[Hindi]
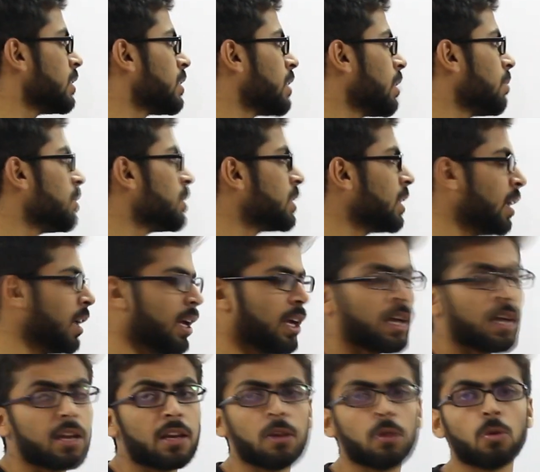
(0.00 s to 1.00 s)
रजिस्टर में से
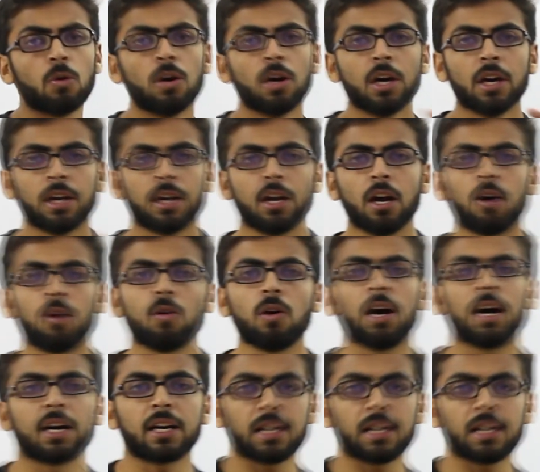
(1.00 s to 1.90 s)
ए ना हो